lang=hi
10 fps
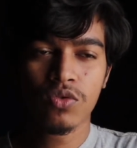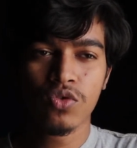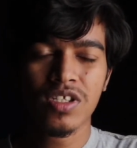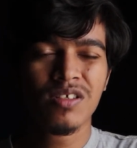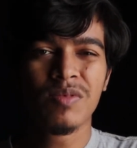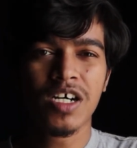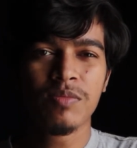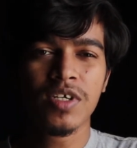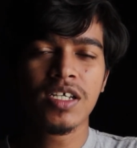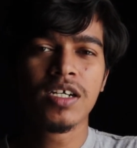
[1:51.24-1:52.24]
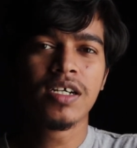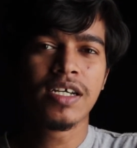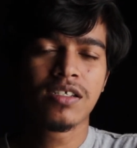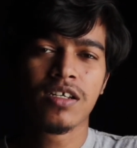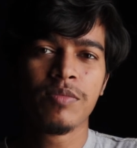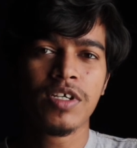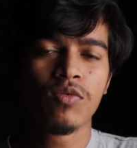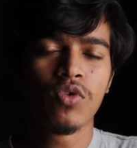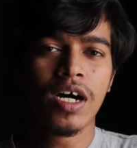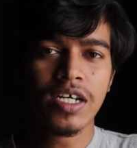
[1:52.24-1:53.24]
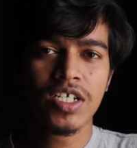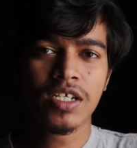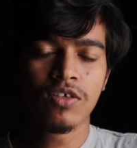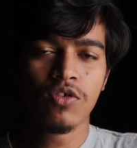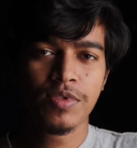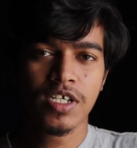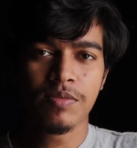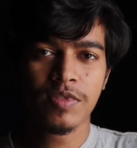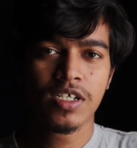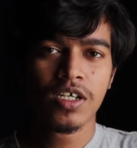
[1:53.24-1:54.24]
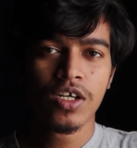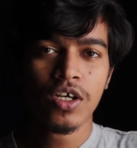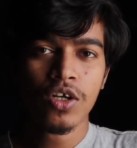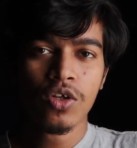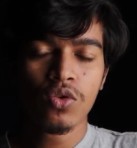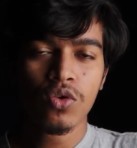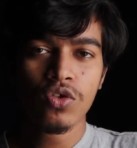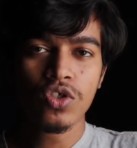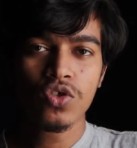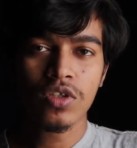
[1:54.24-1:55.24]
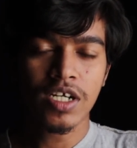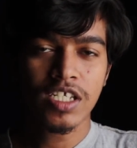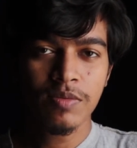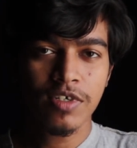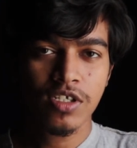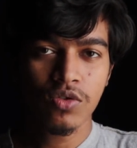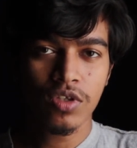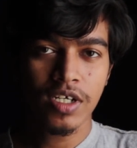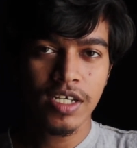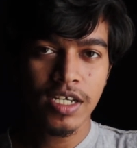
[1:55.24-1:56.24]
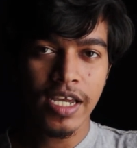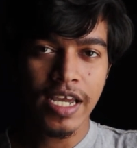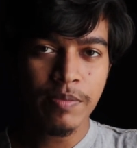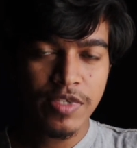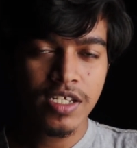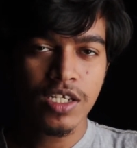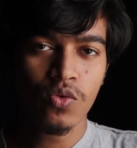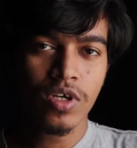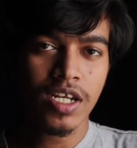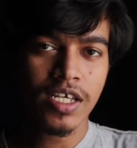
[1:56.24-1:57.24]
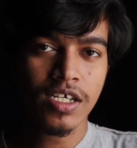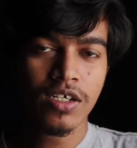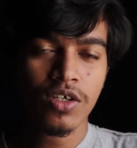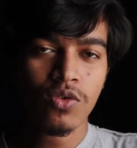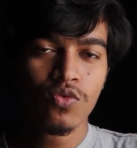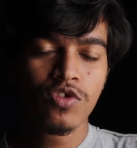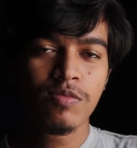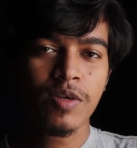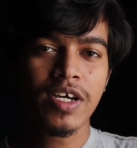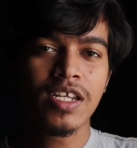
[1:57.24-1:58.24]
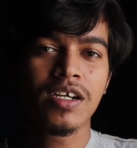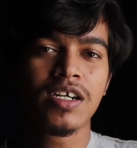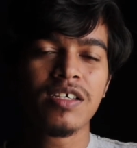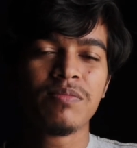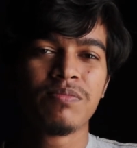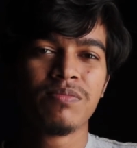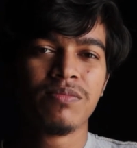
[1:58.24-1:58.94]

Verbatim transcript: थोड़ी देर बाद में या एक साल में ही वो आ जाएगा वेबसाइट में तो जो थर्टी मार्क्स होता है एम के लिए उसमें मैंने करीब